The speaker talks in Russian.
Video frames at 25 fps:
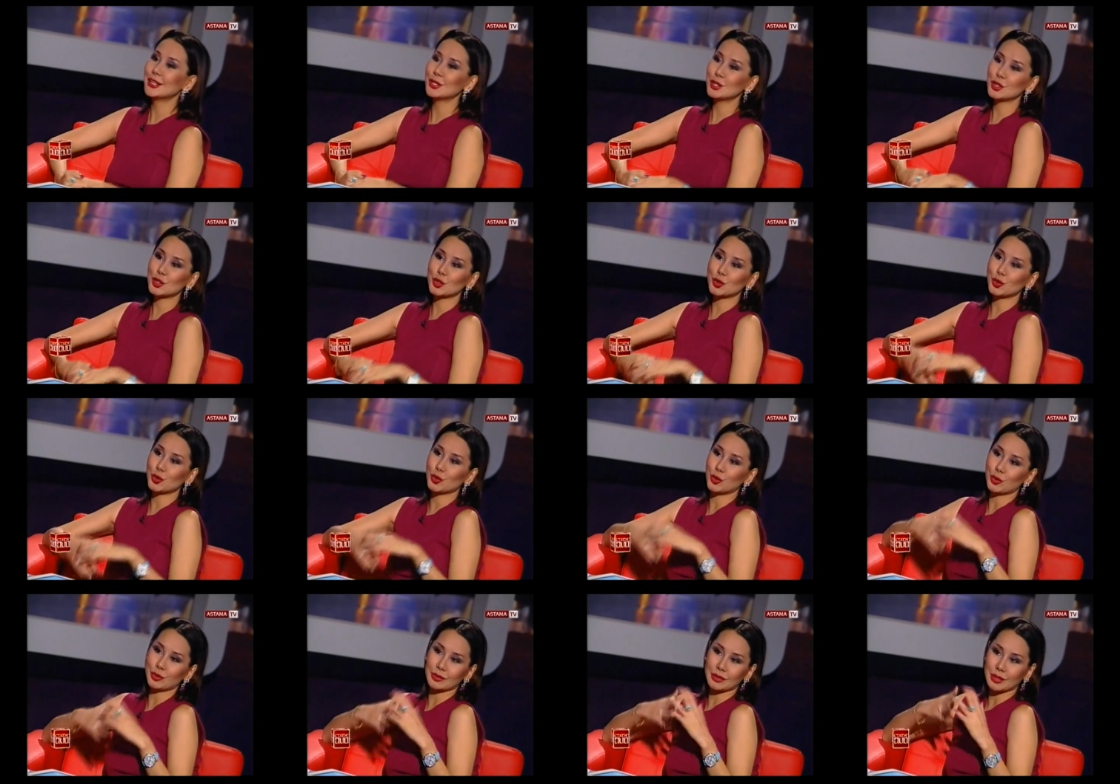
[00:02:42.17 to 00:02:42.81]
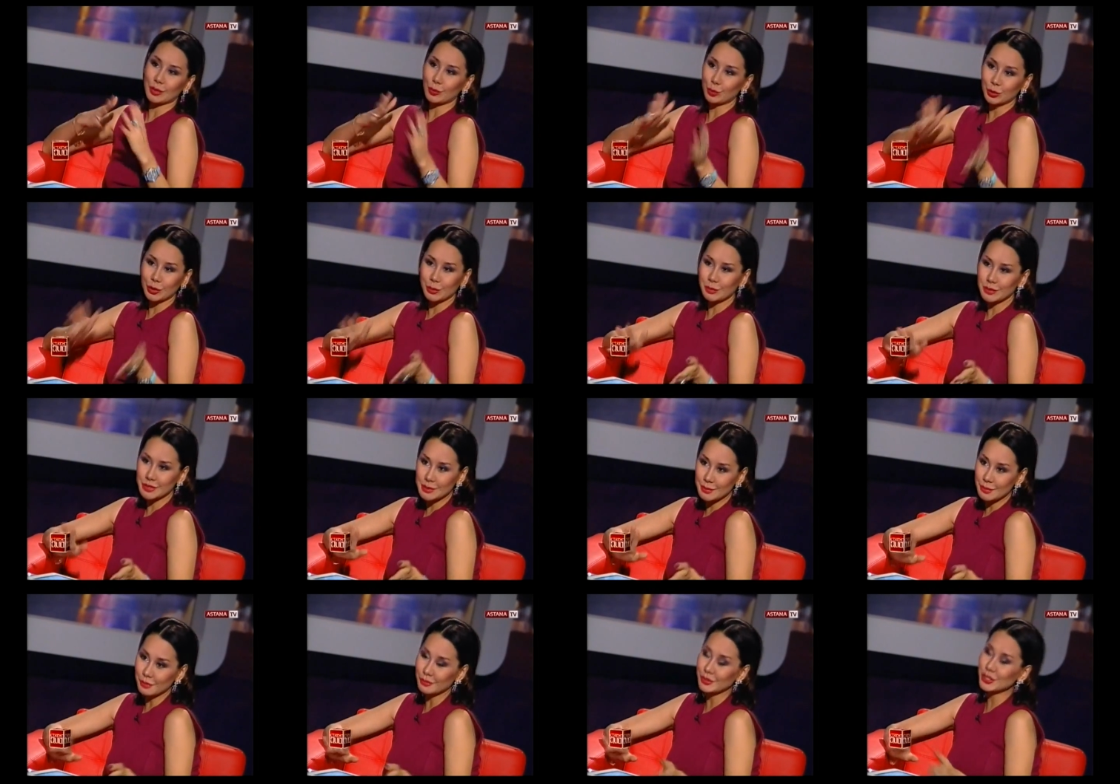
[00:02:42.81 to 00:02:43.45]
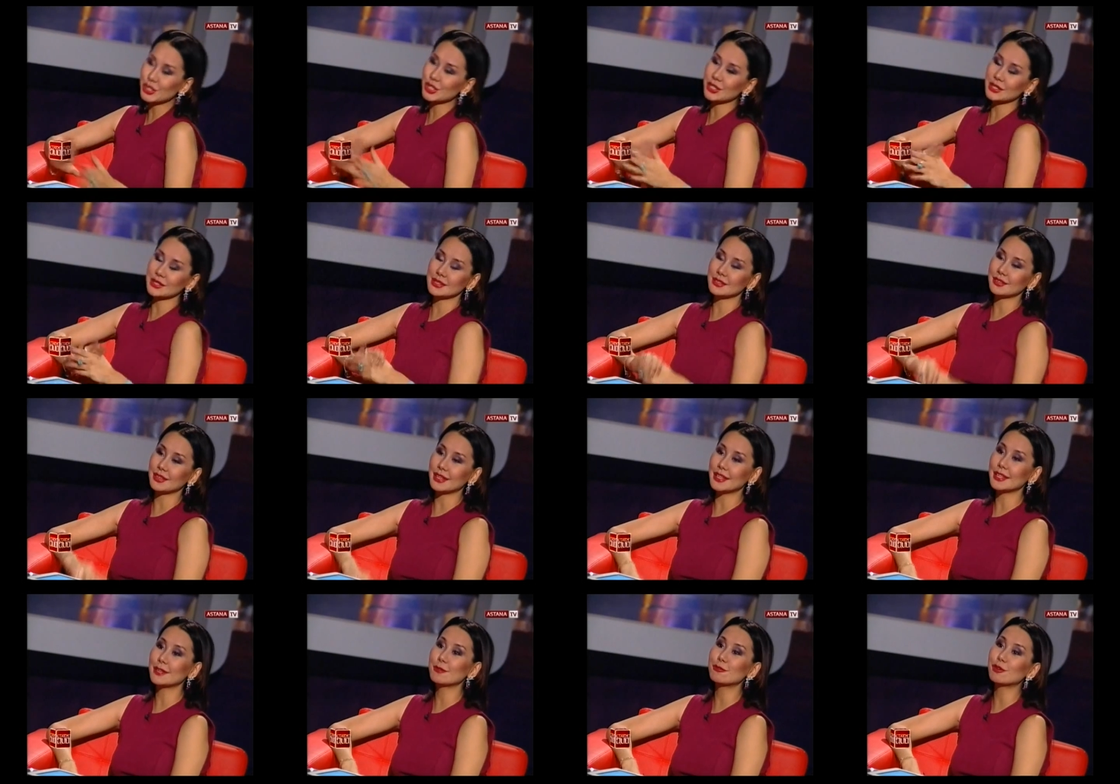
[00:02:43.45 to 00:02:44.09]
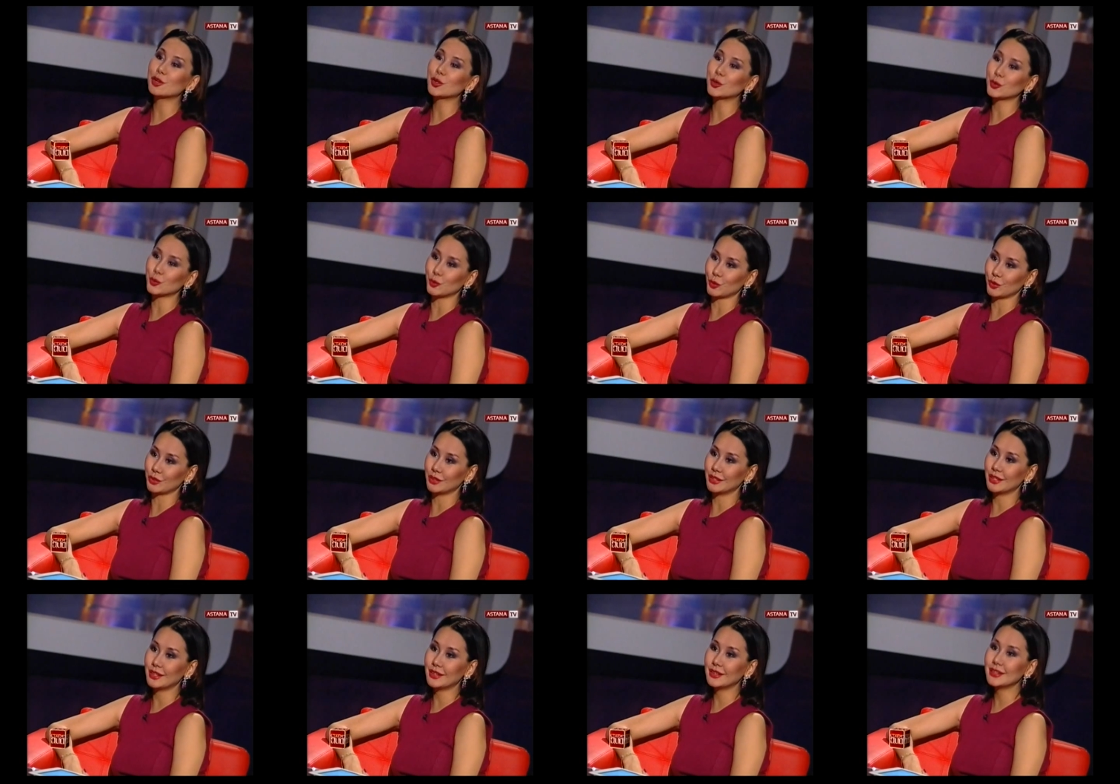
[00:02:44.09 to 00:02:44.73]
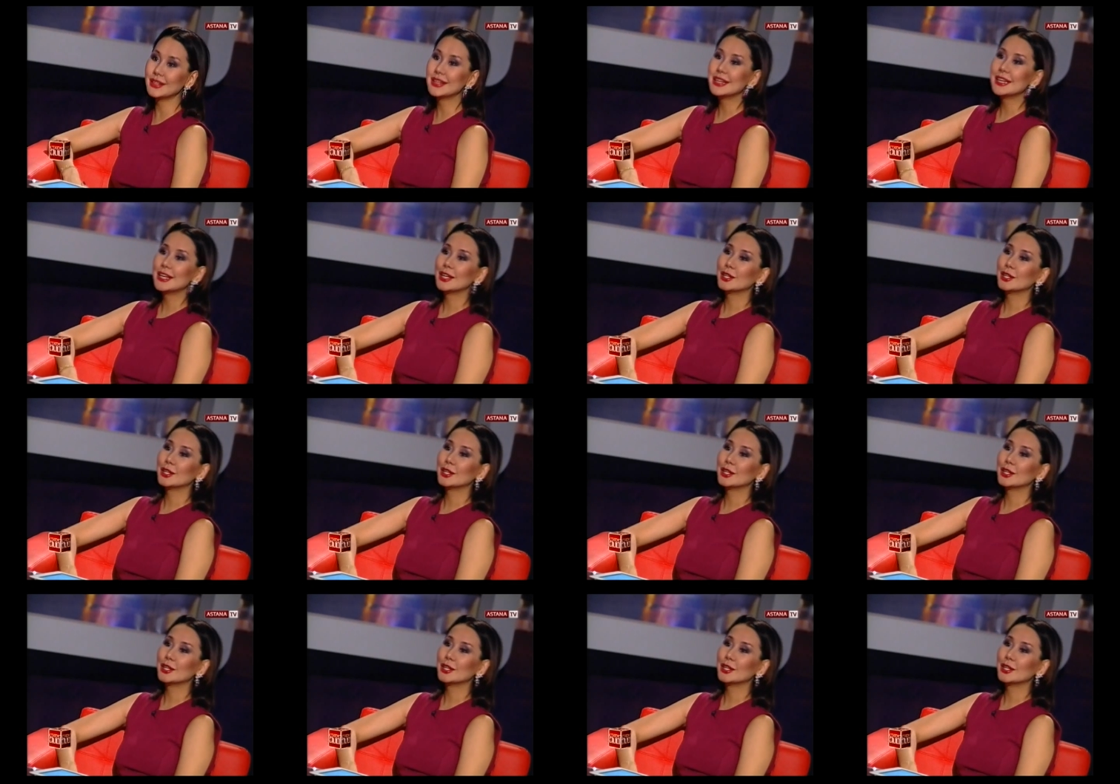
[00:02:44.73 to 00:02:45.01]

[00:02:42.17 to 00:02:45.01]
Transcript: что как будто бы тебя внешность твоя не волнует, да?